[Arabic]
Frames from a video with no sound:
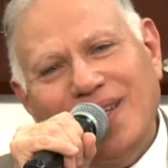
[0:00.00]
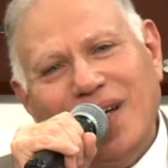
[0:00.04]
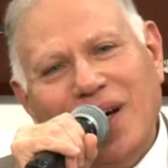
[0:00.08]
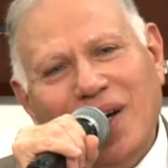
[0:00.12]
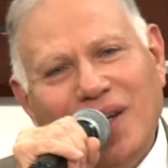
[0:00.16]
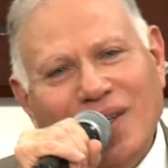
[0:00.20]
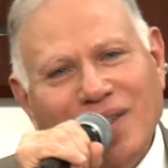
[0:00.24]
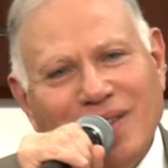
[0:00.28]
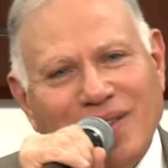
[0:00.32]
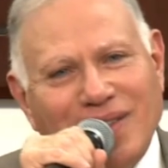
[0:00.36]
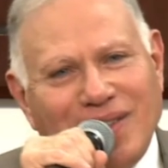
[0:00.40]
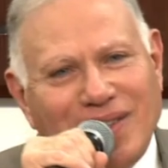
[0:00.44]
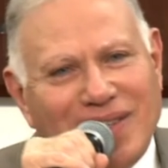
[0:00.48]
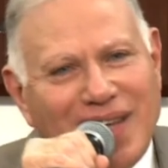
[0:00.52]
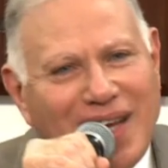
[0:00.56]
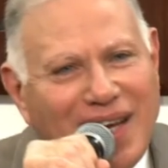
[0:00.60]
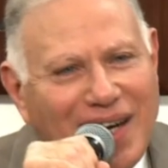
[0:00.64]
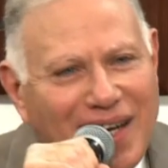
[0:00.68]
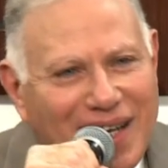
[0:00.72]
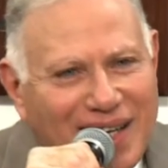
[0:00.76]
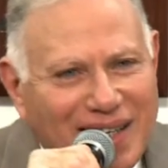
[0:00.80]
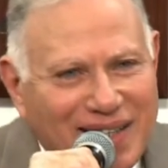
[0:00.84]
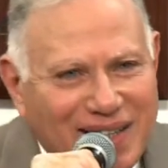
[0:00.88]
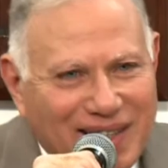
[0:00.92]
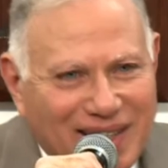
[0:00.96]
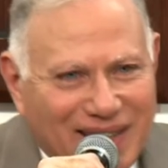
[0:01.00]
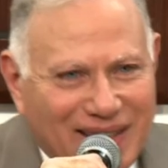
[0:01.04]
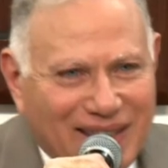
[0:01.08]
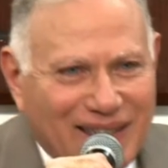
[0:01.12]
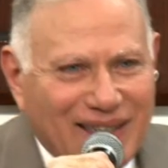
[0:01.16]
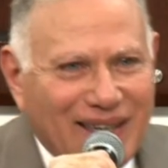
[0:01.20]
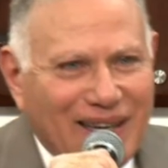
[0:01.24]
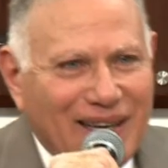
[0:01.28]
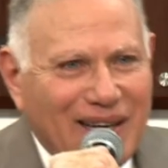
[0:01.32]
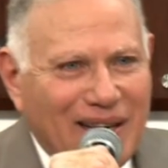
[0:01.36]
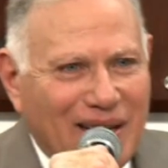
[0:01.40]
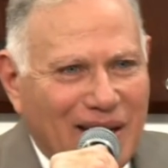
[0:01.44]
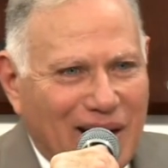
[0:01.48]
ارسلني
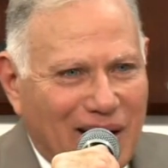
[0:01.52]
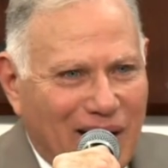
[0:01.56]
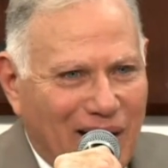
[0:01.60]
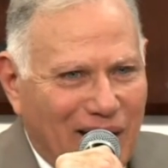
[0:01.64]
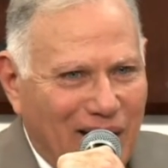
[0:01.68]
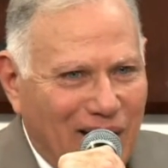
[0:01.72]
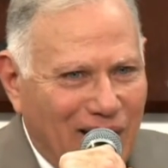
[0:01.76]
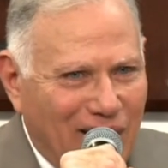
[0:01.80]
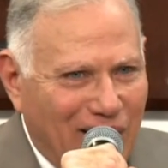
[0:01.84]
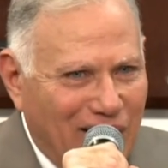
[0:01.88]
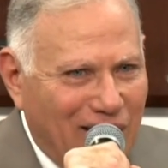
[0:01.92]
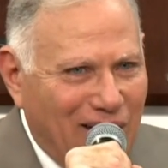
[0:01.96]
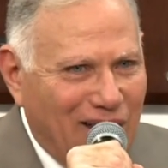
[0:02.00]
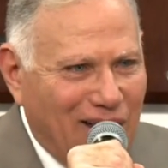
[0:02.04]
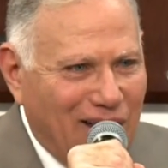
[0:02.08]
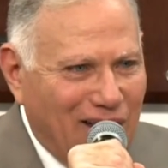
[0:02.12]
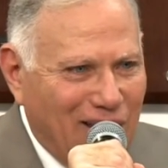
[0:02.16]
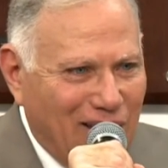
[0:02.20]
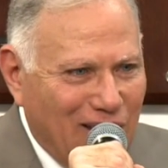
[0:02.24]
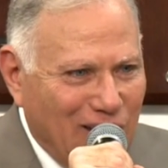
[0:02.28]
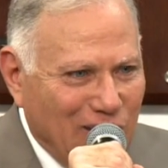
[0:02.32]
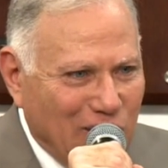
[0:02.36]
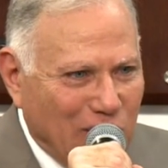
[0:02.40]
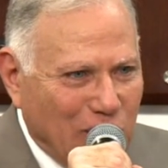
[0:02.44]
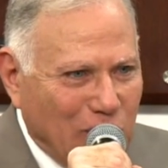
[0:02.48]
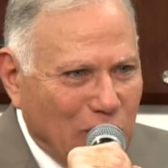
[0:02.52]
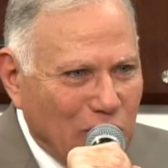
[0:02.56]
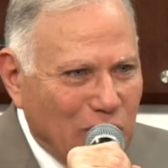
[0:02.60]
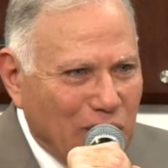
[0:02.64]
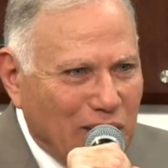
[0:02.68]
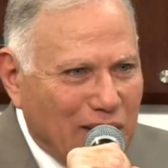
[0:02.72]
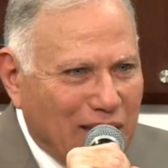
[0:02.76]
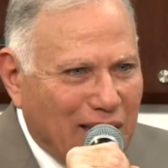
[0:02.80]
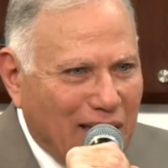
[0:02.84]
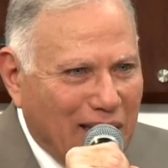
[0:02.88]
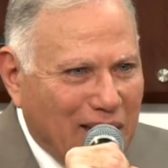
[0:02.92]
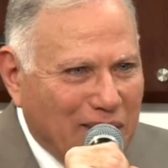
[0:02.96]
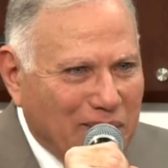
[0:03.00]
الله
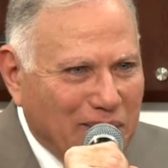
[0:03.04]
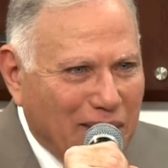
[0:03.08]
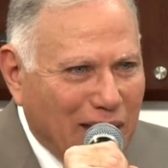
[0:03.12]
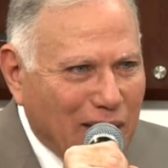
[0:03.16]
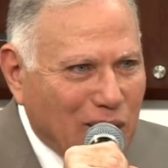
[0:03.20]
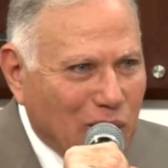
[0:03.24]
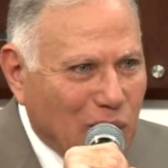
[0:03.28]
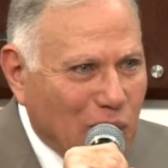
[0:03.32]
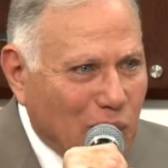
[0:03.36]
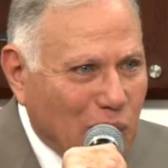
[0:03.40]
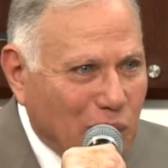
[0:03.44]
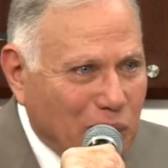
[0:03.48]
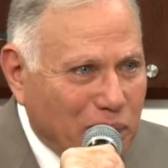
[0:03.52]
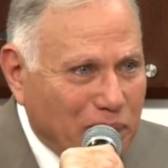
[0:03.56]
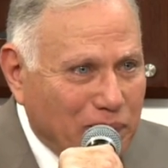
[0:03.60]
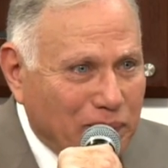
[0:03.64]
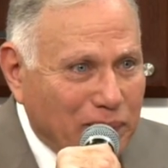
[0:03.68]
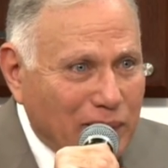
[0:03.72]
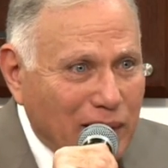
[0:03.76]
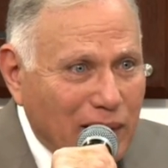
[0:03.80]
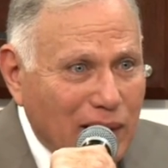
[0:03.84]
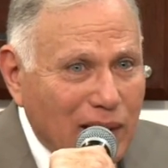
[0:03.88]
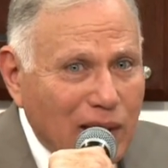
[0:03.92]
قدامكم